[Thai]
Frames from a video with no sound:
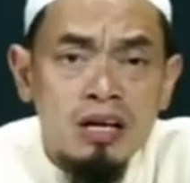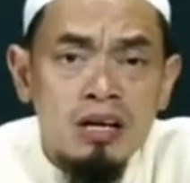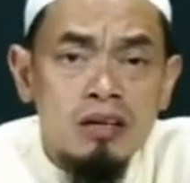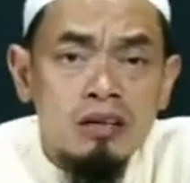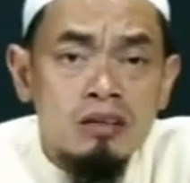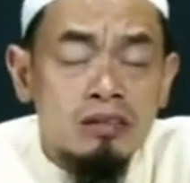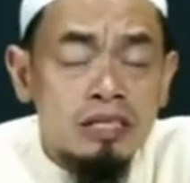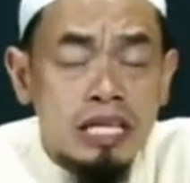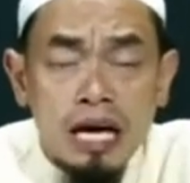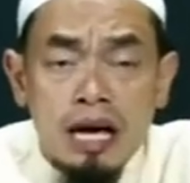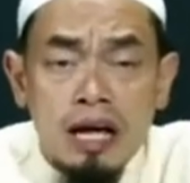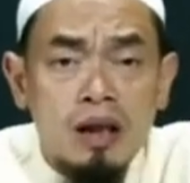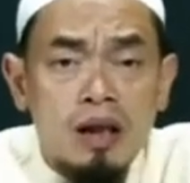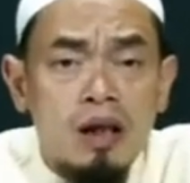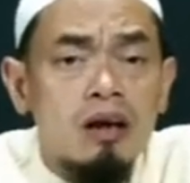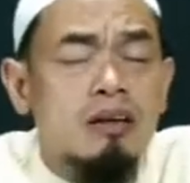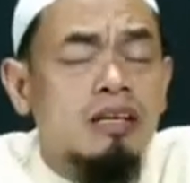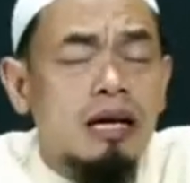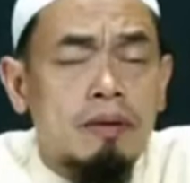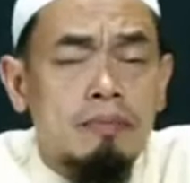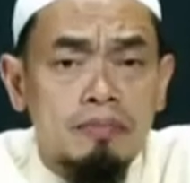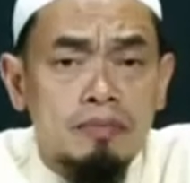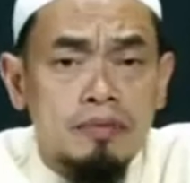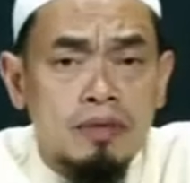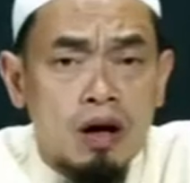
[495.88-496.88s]
แต่อัลลอฮ์ก
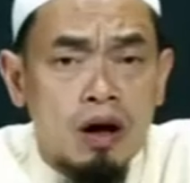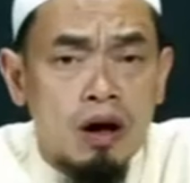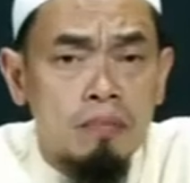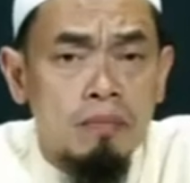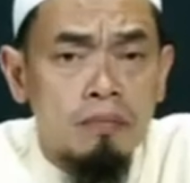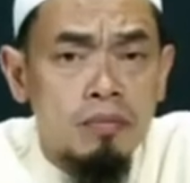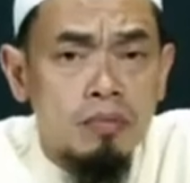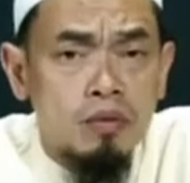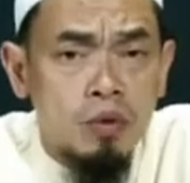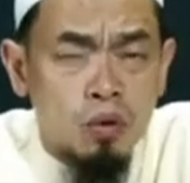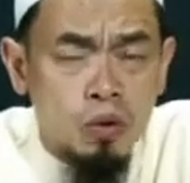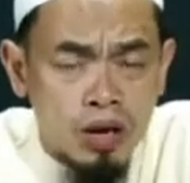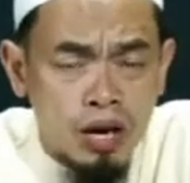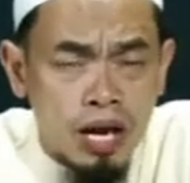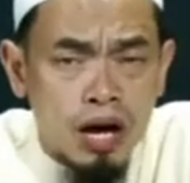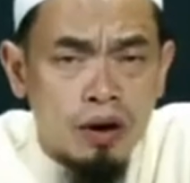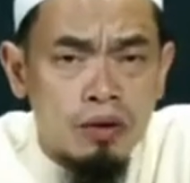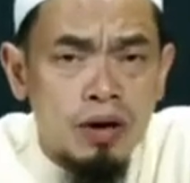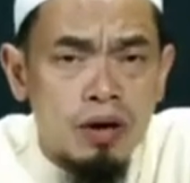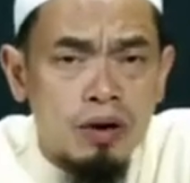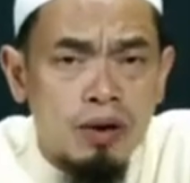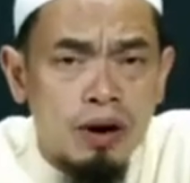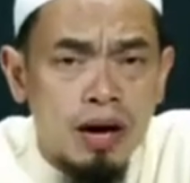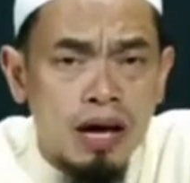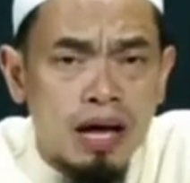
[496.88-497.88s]
ลับตอบคนเหล่า
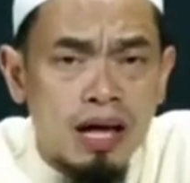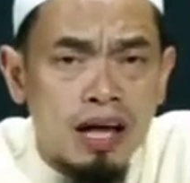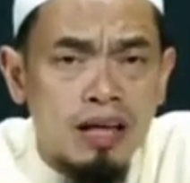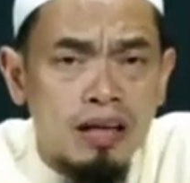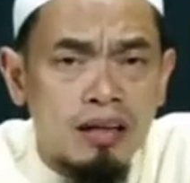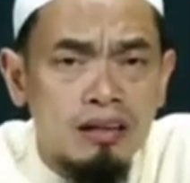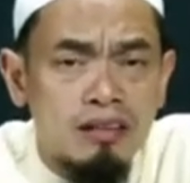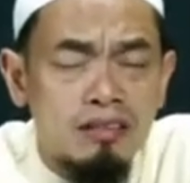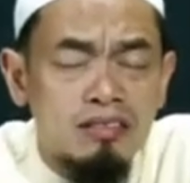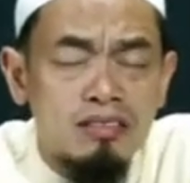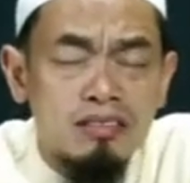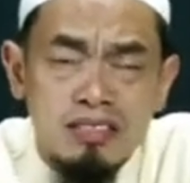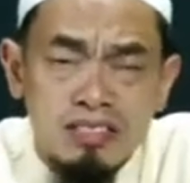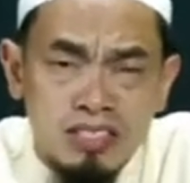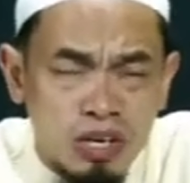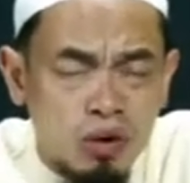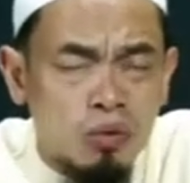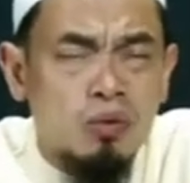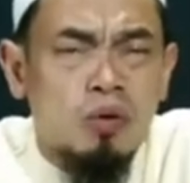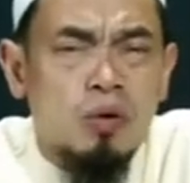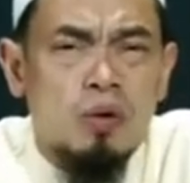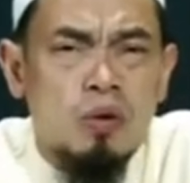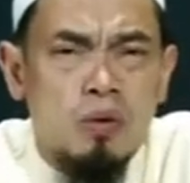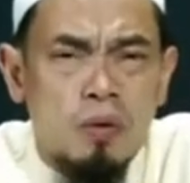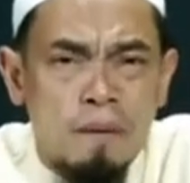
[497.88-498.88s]
นี้ว่าเจ้า
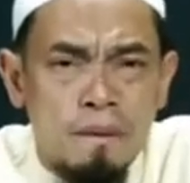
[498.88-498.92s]
โก